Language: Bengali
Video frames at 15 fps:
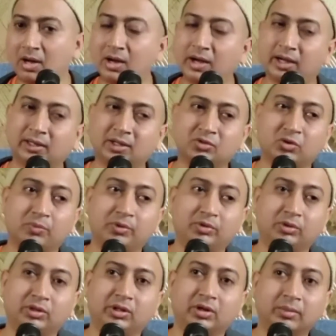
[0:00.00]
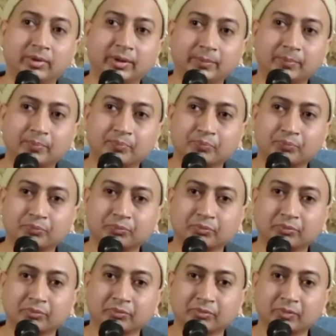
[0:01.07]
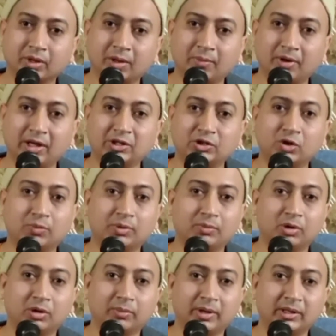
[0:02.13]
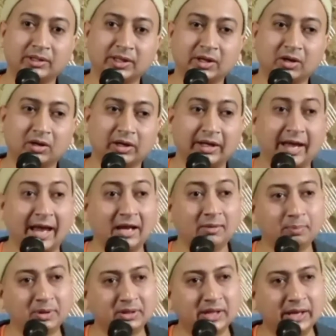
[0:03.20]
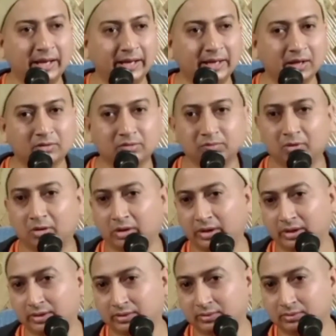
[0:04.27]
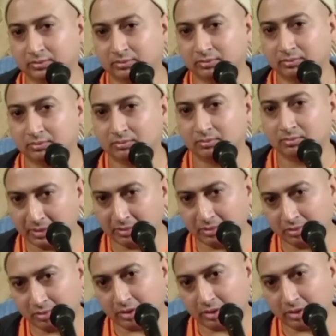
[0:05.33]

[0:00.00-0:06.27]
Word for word: আবার একটা ছবি তৈরি হবে এবং এই ছবি বলবে যে জ্ঞানপীঠে এই রকম হয় আমি